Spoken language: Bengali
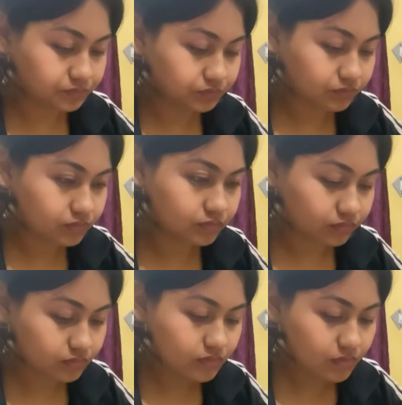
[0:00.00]
চিকেন
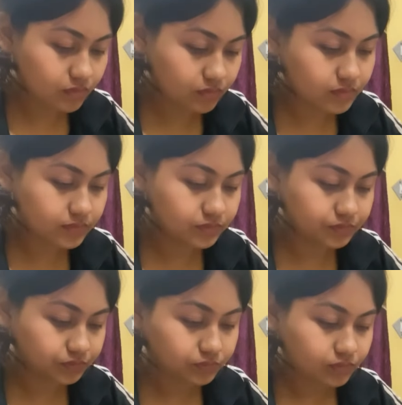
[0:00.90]
চিকেন দিয়ে এখন
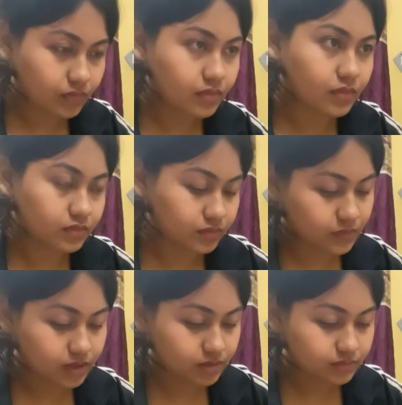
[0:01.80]
খাবো মেখে আর
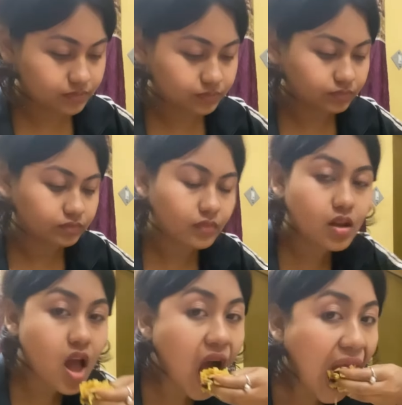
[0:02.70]
চিকেনটা সত্যি
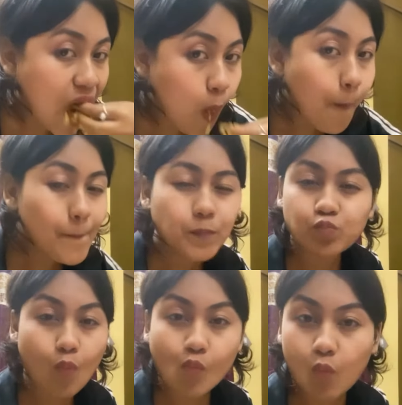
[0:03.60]
খুবই
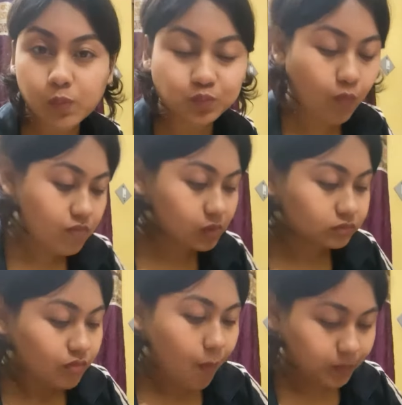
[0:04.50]
টেস্ট হয়েছে খেতে
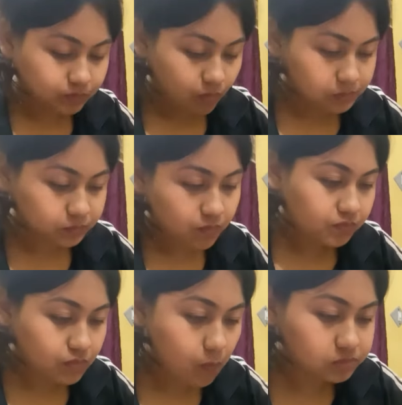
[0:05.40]
শীতের সময়
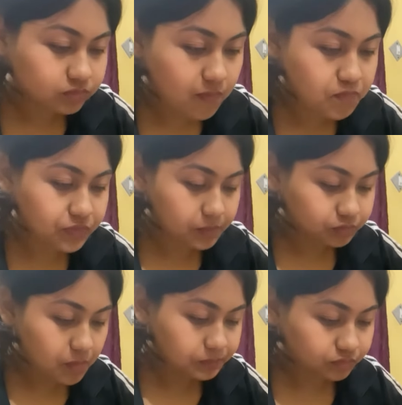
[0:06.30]
এরকম ঝাল ঝাল
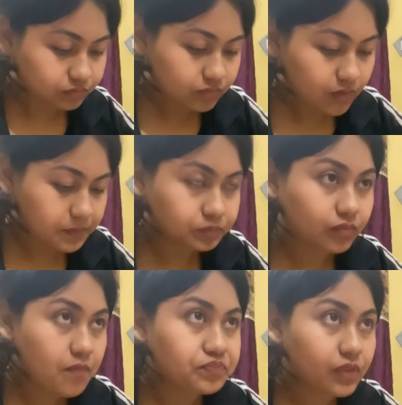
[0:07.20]
আলু দিয়ে গরম গরম